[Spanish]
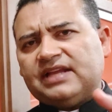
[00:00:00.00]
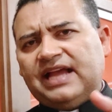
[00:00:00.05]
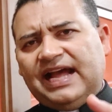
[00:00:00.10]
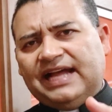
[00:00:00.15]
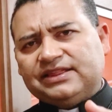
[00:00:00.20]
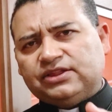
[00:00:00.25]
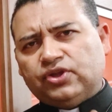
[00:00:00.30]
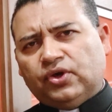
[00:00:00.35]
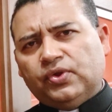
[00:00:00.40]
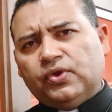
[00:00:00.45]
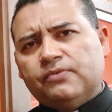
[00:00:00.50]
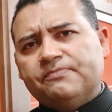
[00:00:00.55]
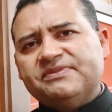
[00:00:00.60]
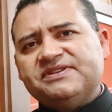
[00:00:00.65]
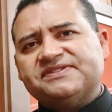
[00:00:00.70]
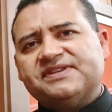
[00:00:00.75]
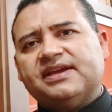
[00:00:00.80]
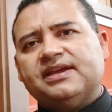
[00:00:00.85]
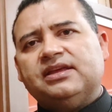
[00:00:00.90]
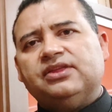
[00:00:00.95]
a todos
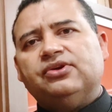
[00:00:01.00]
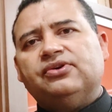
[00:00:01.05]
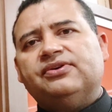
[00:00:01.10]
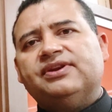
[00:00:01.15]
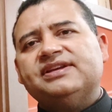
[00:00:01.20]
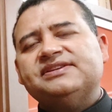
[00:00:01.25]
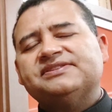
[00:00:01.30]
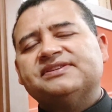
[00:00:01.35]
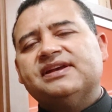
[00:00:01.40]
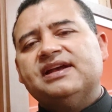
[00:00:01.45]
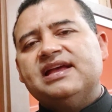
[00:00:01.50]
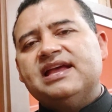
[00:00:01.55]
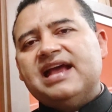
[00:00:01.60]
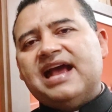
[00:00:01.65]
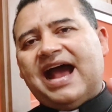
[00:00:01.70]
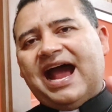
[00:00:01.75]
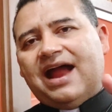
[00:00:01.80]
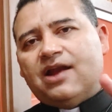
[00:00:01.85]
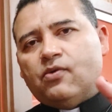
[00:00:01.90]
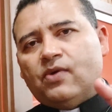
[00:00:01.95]
mis seguidores,
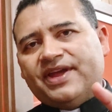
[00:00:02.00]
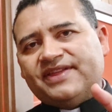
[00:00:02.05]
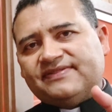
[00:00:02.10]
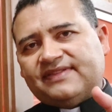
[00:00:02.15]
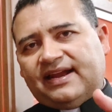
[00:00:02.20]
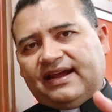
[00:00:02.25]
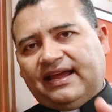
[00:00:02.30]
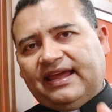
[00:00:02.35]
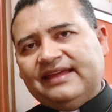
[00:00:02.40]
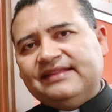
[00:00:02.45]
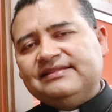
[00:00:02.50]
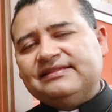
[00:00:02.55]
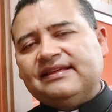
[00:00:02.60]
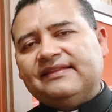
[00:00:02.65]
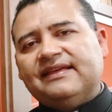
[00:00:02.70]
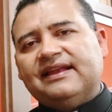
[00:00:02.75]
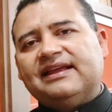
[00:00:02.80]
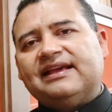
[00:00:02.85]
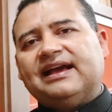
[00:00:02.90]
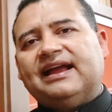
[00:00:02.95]
a nuestra
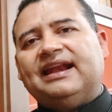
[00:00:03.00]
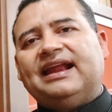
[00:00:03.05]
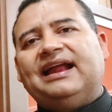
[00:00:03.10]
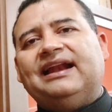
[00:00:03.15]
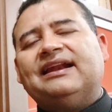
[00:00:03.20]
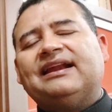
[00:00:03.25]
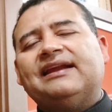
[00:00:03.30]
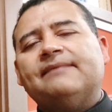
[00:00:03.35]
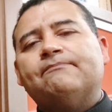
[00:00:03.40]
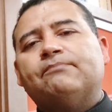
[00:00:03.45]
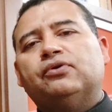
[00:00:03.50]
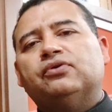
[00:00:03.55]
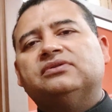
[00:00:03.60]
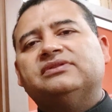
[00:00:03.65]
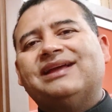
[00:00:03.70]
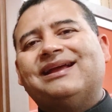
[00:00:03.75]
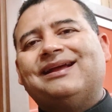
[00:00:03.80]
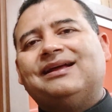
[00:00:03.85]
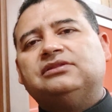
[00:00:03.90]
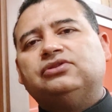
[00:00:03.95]
gente del canal
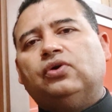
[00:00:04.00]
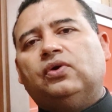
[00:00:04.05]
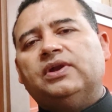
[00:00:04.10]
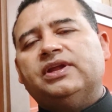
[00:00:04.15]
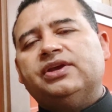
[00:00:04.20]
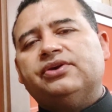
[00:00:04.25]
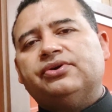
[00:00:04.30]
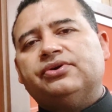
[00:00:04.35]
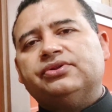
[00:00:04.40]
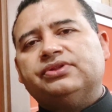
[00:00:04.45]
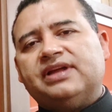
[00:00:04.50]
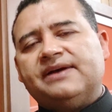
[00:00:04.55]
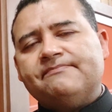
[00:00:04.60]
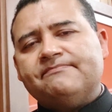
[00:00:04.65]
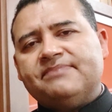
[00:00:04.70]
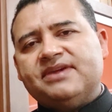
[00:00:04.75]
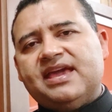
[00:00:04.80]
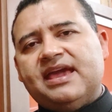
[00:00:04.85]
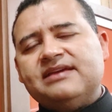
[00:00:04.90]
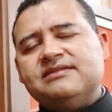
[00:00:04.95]
Reporte Católico
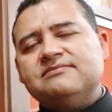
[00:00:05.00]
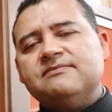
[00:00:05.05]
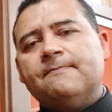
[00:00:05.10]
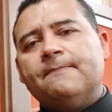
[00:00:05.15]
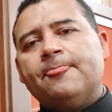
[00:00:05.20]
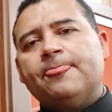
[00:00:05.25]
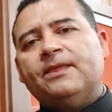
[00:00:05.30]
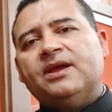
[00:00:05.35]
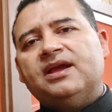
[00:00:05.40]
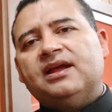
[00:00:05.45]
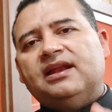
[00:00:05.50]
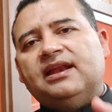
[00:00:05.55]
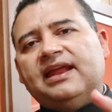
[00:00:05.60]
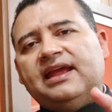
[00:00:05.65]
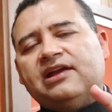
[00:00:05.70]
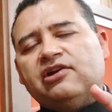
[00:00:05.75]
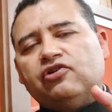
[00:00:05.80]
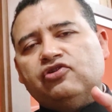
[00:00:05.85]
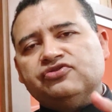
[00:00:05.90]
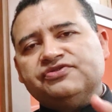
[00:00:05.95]
también,
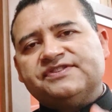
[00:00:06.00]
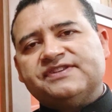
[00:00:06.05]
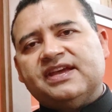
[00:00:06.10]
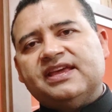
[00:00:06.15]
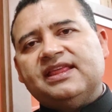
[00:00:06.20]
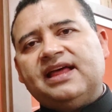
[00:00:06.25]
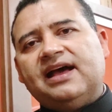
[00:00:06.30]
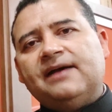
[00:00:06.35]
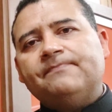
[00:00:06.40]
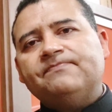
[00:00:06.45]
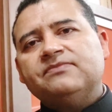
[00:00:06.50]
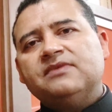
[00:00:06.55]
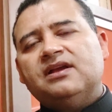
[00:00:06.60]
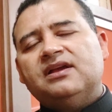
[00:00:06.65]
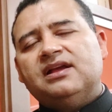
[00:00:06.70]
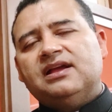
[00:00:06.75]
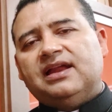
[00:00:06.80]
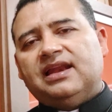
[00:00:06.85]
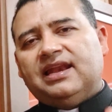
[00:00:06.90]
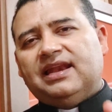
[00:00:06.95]
les conceda
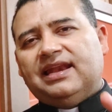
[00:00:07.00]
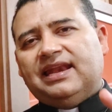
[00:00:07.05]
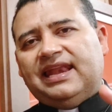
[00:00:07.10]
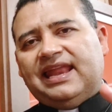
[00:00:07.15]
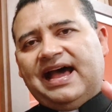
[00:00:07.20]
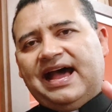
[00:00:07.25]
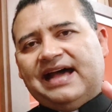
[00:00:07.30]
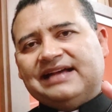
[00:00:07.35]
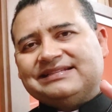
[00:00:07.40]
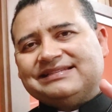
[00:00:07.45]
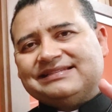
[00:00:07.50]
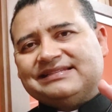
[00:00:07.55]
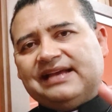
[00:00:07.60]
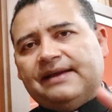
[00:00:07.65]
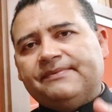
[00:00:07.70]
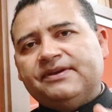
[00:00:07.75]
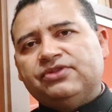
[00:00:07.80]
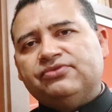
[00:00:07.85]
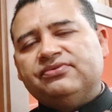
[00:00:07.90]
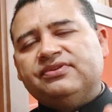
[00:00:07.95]
la
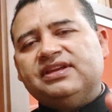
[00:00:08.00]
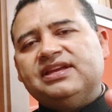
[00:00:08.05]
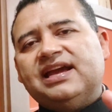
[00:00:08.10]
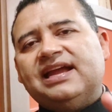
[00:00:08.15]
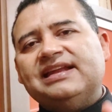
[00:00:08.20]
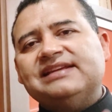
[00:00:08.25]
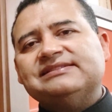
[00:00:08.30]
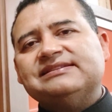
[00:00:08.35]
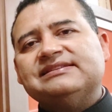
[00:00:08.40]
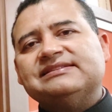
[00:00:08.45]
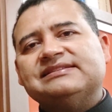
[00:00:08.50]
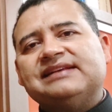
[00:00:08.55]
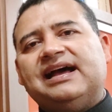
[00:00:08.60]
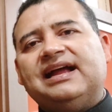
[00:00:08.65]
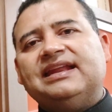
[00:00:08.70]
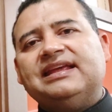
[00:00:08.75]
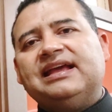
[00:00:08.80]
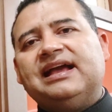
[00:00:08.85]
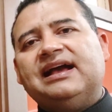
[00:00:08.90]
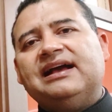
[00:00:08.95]
sabiduría
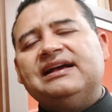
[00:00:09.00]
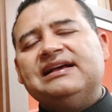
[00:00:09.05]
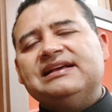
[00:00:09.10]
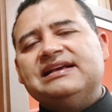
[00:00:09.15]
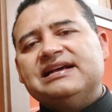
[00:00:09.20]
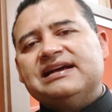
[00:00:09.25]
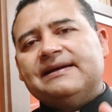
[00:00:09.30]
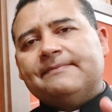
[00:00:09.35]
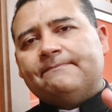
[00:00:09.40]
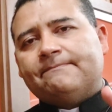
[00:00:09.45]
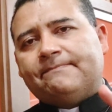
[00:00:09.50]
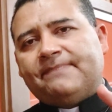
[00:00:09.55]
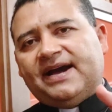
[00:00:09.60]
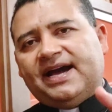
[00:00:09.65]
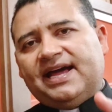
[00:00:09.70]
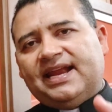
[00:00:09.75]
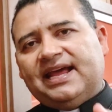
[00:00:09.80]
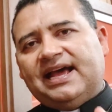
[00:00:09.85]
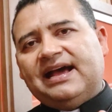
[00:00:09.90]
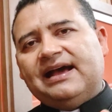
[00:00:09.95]
necesaria
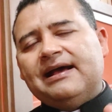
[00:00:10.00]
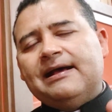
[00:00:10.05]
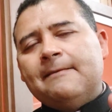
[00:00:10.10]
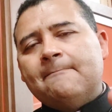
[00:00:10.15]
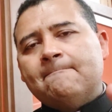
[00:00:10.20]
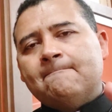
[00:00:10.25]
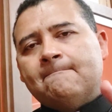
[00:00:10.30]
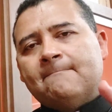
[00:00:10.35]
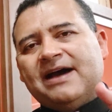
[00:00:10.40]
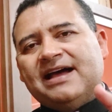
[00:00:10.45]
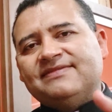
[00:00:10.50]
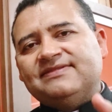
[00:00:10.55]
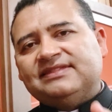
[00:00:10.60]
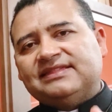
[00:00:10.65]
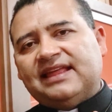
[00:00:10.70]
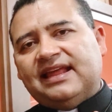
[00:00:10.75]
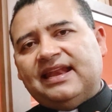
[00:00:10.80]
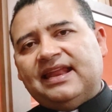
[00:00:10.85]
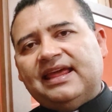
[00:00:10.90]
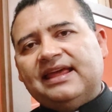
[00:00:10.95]
para
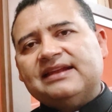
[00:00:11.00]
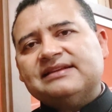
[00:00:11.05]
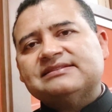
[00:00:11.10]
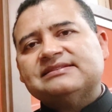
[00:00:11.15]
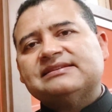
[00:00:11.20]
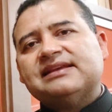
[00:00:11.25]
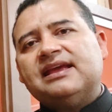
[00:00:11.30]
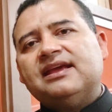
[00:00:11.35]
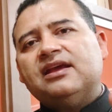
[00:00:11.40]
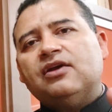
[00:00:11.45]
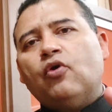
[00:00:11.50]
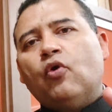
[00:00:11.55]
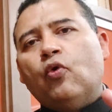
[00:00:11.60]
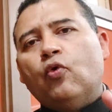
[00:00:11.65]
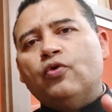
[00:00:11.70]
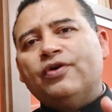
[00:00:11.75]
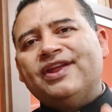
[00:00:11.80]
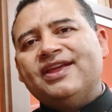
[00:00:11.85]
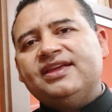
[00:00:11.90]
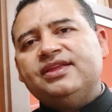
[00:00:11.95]
mantenerse
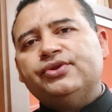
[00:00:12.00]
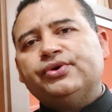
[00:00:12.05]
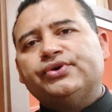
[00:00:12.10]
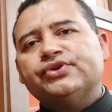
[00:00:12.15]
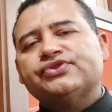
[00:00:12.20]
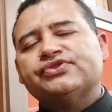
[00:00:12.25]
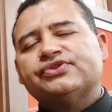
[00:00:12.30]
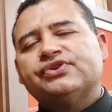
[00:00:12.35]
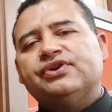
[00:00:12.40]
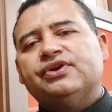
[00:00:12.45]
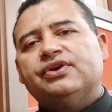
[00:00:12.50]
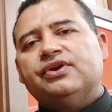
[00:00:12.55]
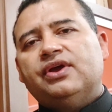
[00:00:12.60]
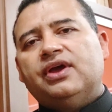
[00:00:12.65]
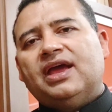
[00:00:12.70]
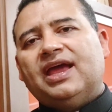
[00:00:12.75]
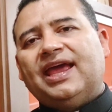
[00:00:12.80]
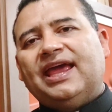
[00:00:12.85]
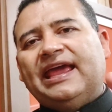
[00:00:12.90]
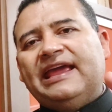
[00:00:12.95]
unidos
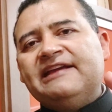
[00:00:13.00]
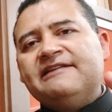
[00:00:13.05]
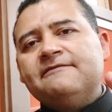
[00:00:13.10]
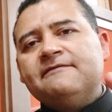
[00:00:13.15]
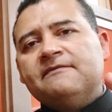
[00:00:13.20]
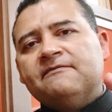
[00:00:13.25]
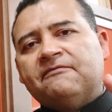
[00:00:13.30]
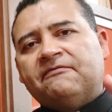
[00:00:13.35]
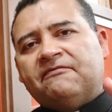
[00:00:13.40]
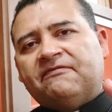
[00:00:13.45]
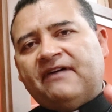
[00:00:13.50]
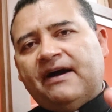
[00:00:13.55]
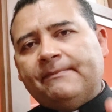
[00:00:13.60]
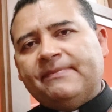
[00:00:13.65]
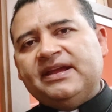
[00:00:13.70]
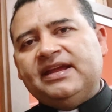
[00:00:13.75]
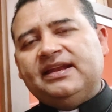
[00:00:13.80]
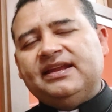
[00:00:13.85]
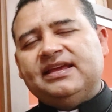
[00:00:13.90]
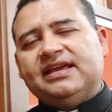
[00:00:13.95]
en
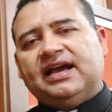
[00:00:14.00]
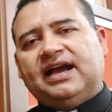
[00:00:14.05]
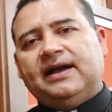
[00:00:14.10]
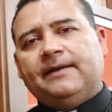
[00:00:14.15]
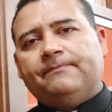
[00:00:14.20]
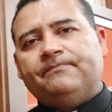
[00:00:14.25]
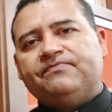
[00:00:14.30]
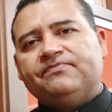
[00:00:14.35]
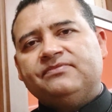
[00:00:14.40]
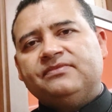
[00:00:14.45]
familia.